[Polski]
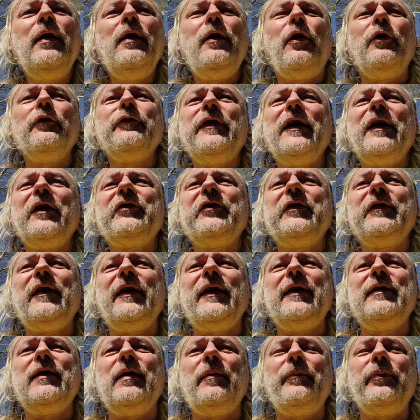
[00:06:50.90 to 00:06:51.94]
on także
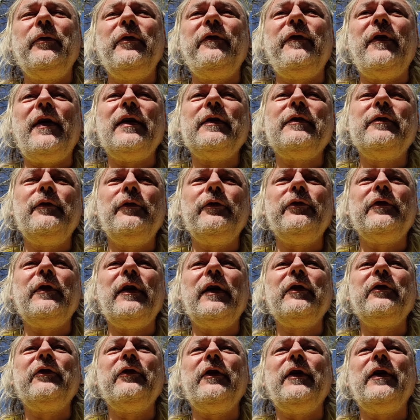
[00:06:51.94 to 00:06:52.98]
daje nam prywatność,
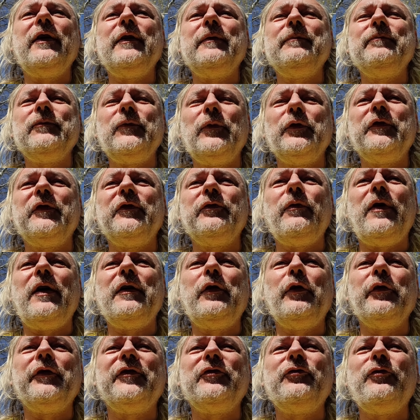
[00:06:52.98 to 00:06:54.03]
także
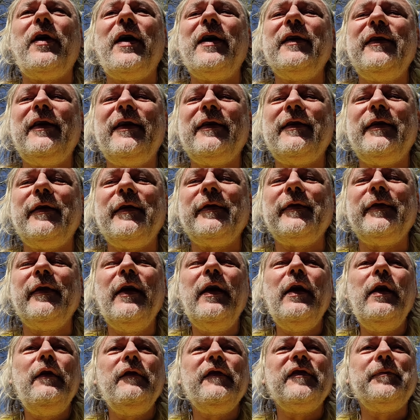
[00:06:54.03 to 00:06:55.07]
osłania nas
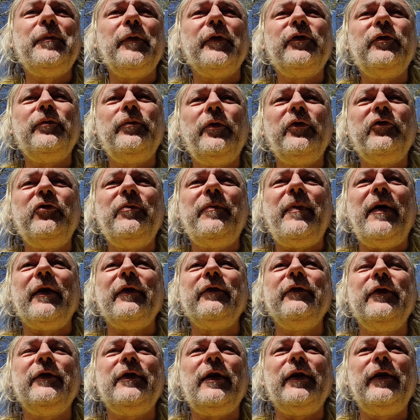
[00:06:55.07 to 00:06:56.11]
w sposób może
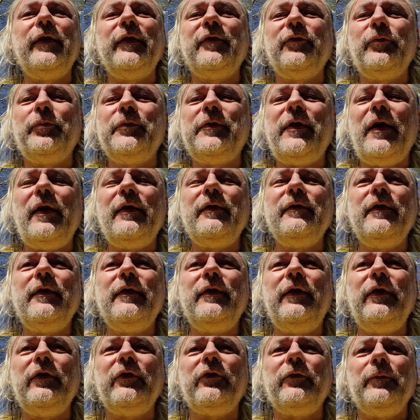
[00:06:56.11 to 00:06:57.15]
bardziej taki subtelny
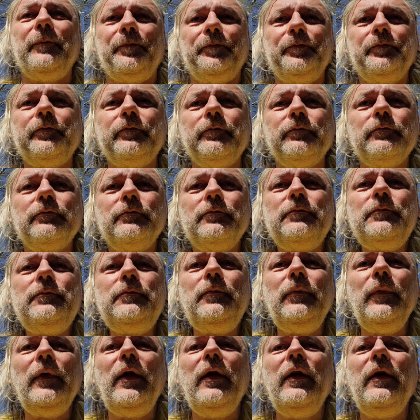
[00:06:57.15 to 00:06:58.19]
niż
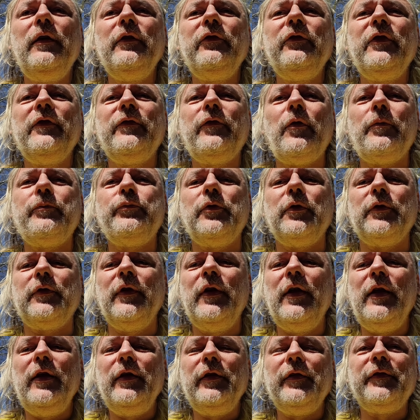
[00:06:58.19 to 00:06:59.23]
e, żywopłot
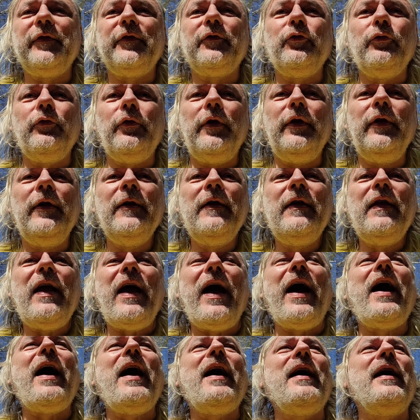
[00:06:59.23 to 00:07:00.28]
stój,
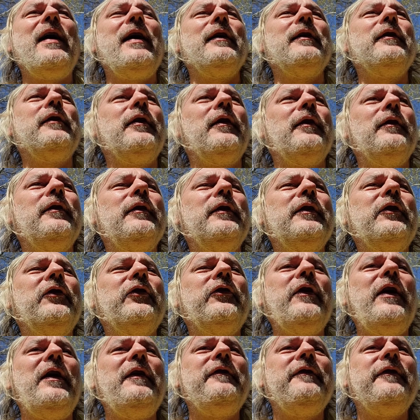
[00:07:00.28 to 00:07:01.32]
a e,
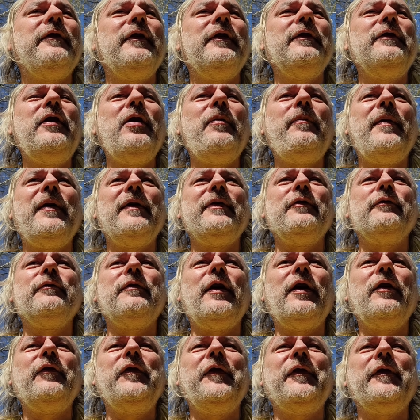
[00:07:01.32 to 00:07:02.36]
krzewy nie będą
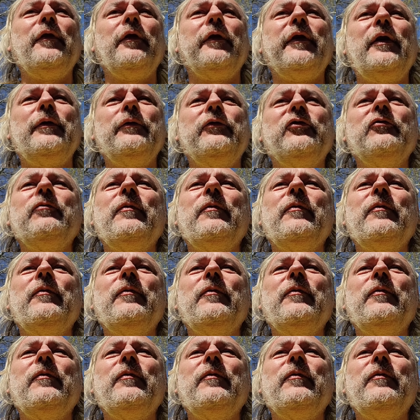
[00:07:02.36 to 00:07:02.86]
tak wysokie. Ludzie